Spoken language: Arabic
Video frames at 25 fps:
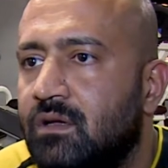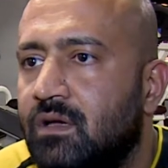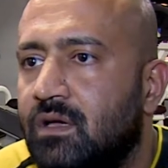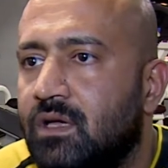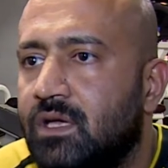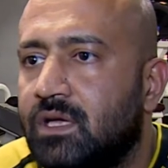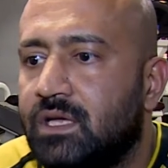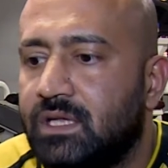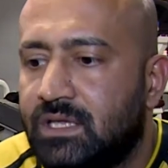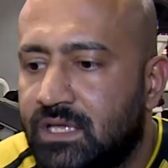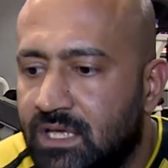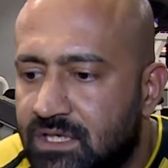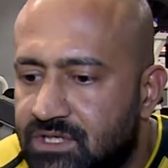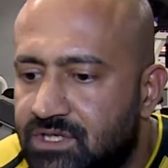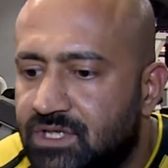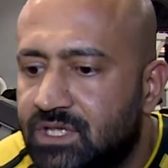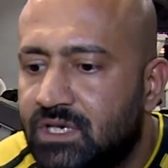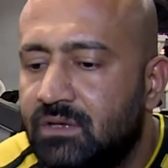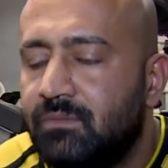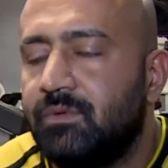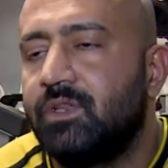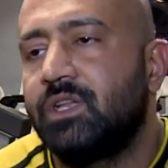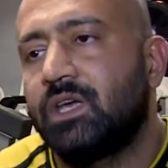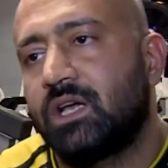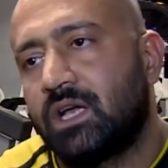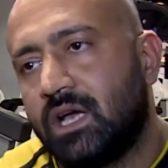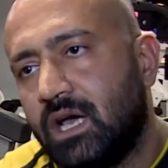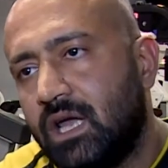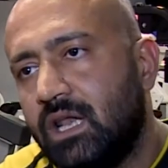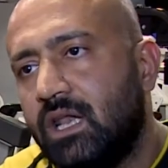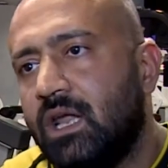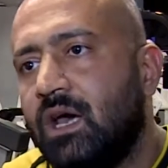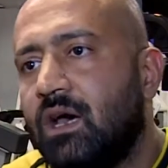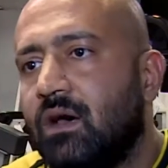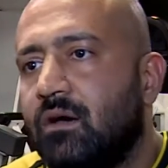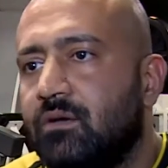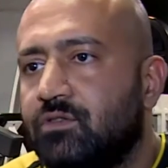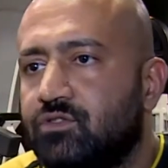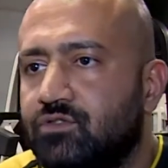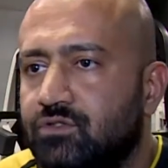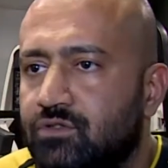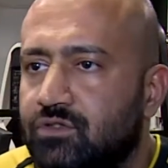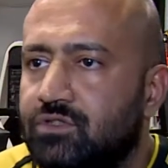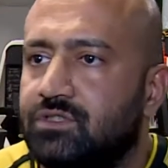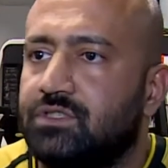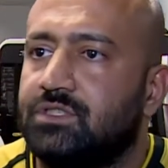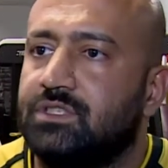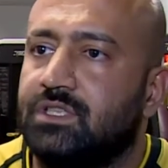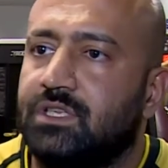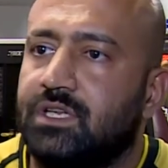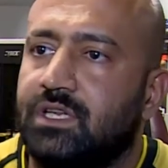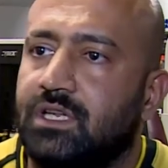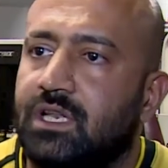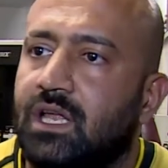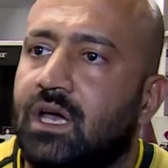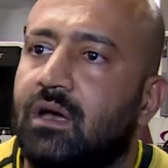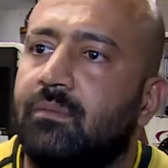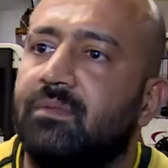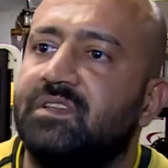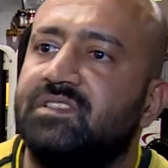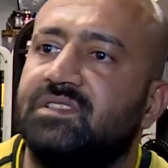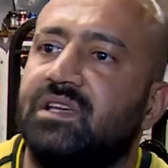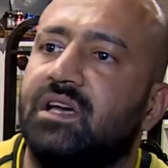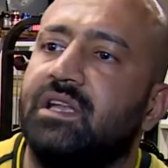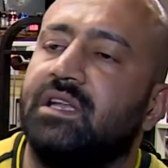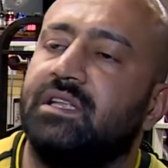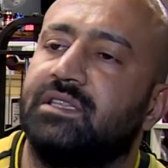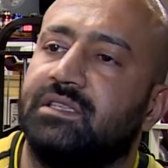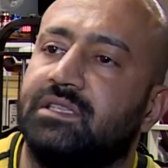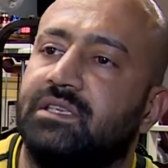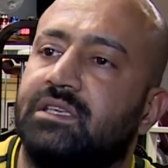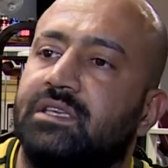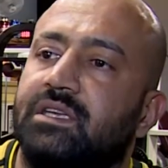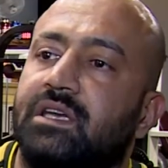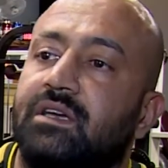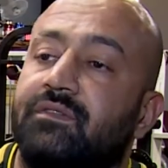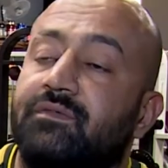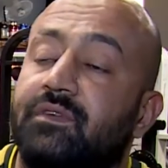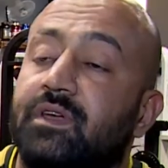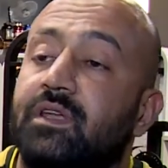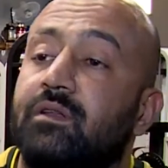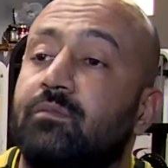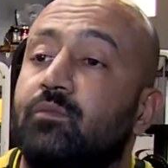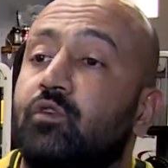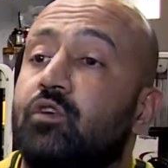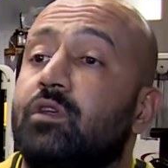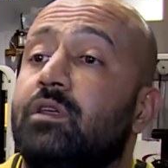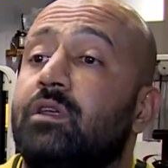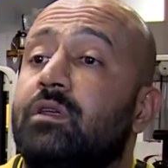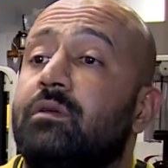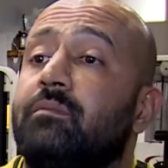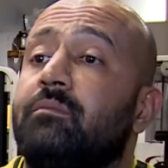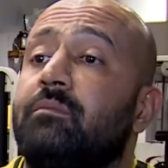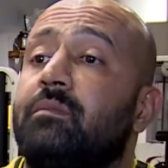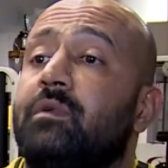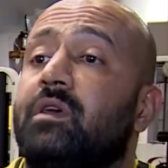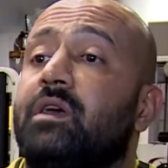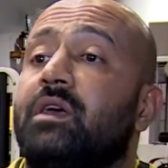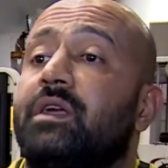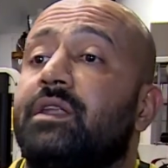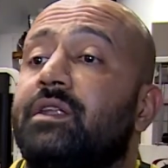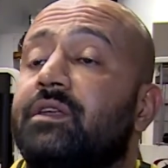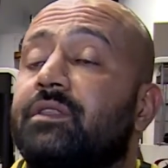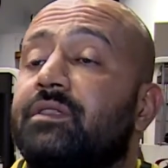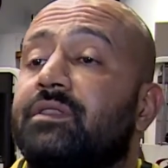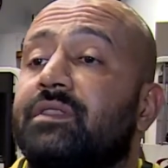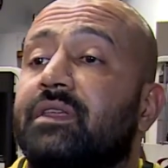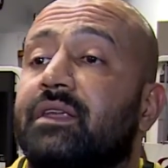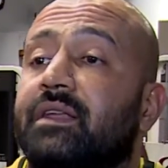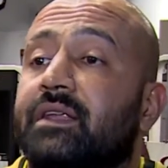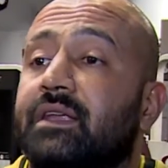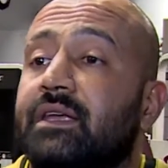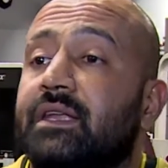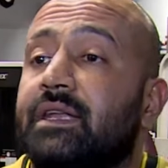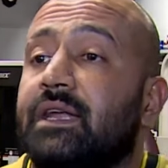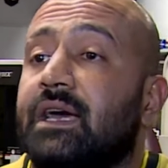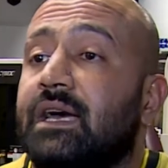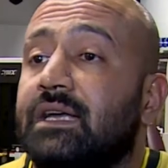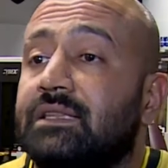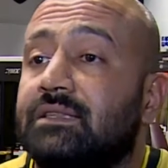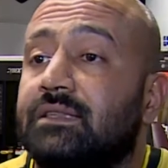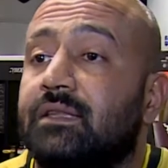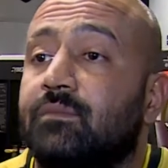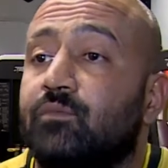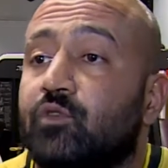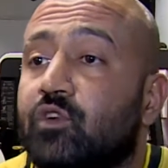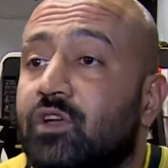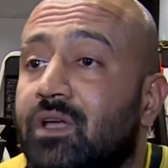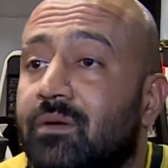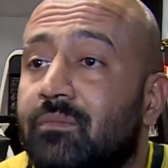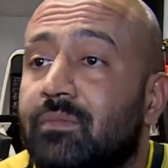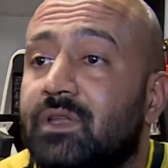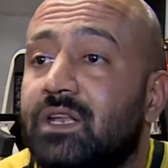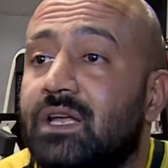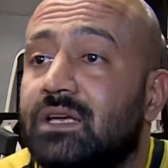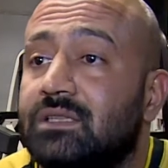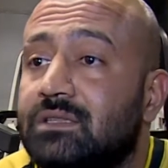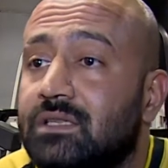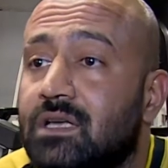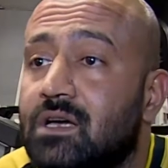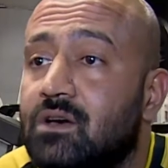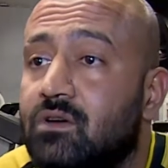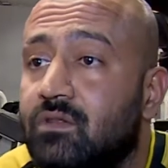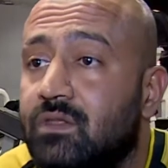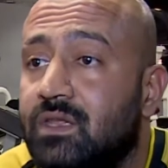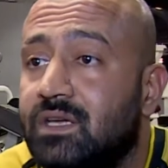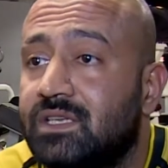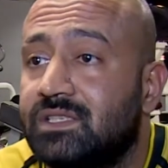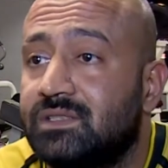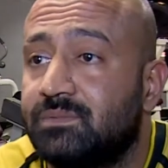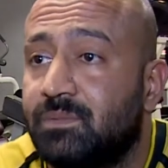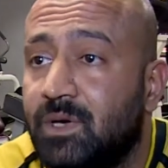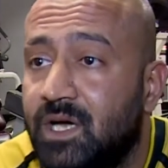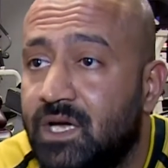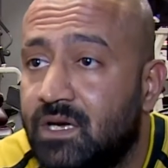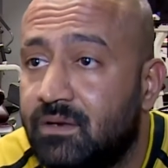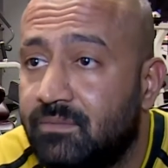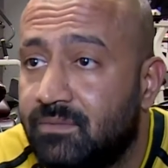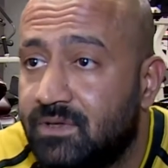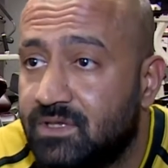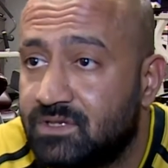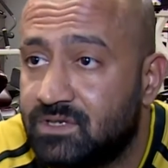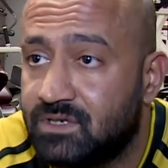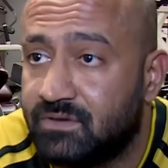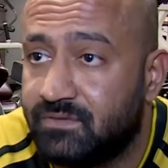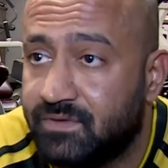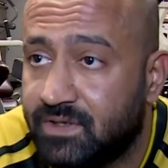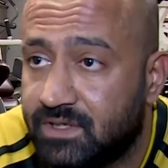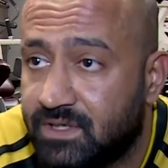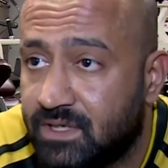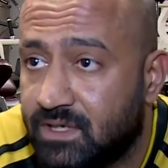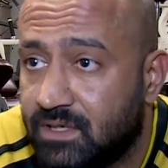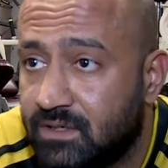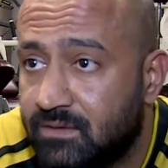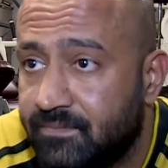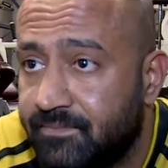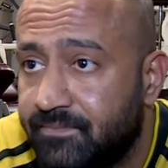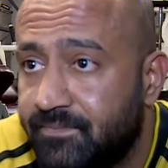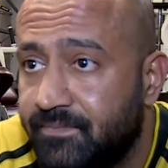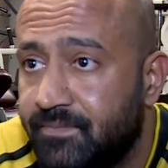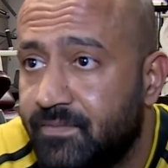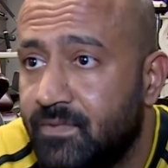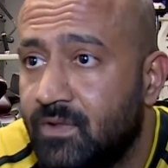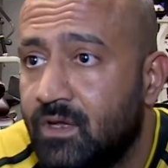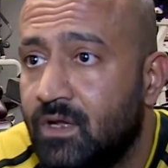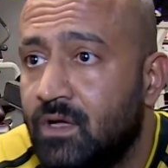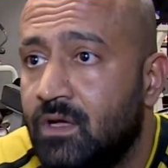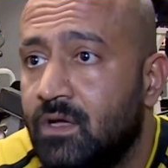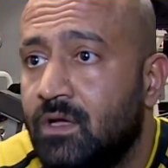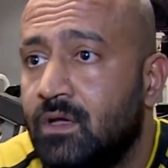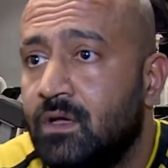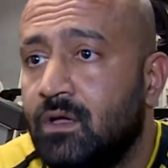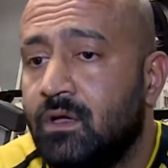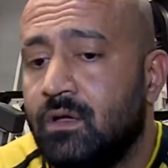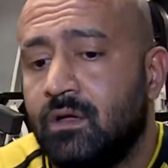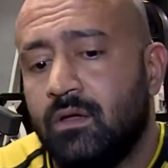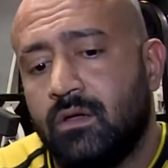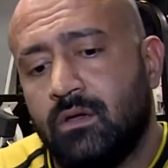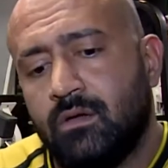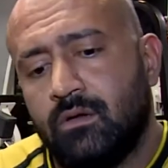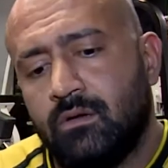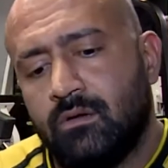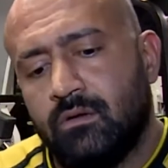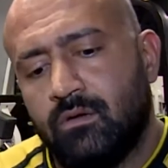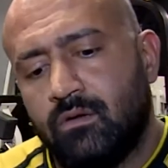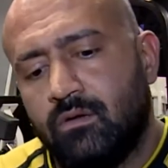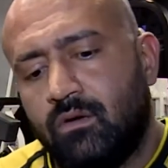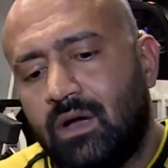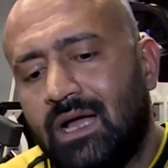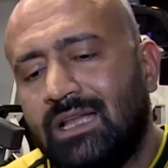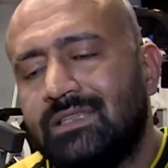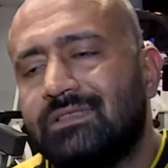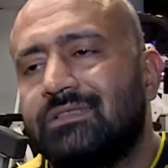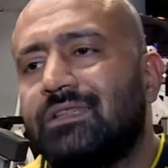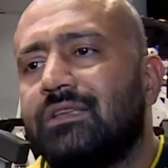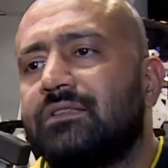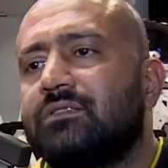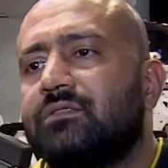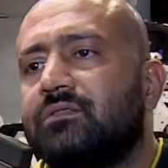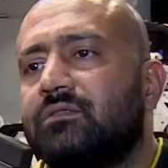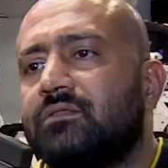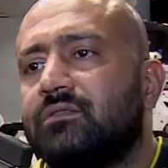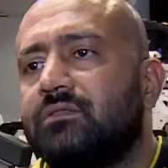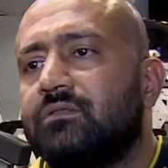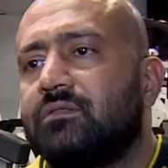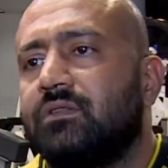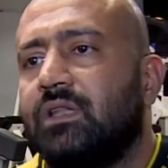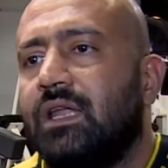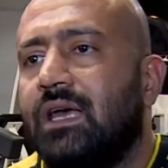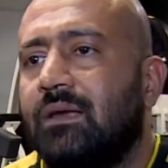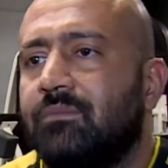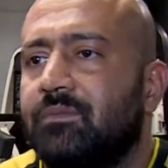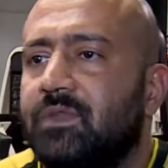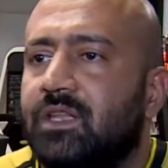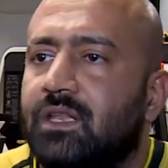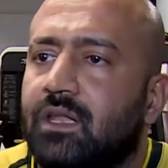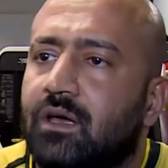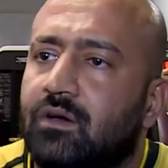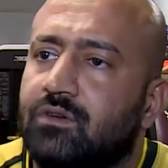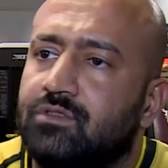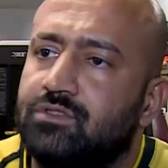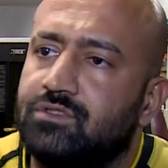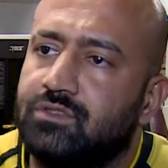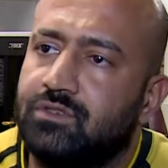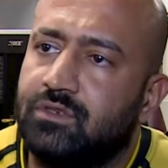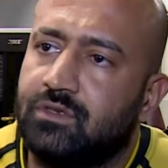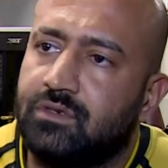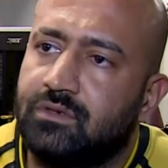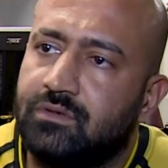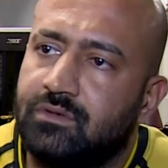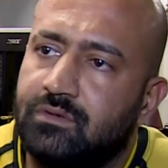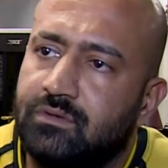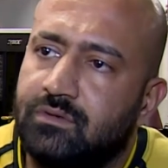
قلت له اشتري منه قال لا شنو تشتري لا بس انا اعطيك اياه فالمهم احنا اضطرينا حتى مكملات ناخذ اكسباير بذيك الفتره وعدت الحمد لله والشكر